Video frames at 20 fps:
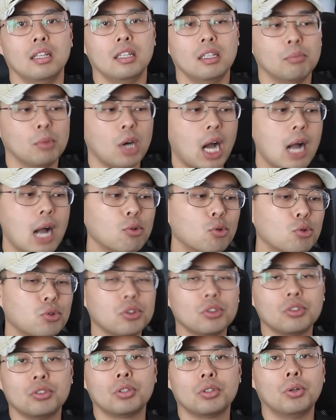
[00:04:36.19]
이뭐
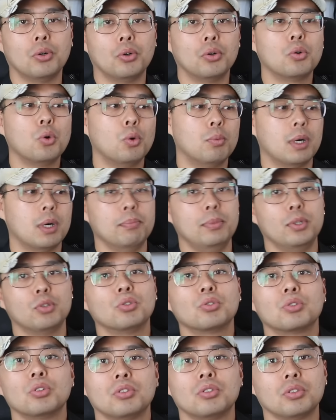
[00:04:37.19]
한국도 들어오고 뭐
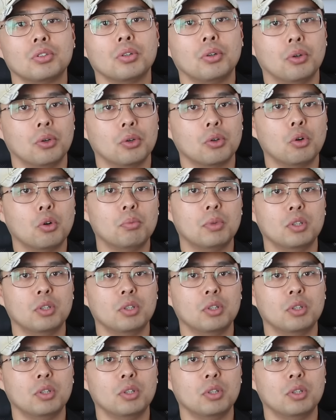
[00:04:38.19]
미국도 들어오고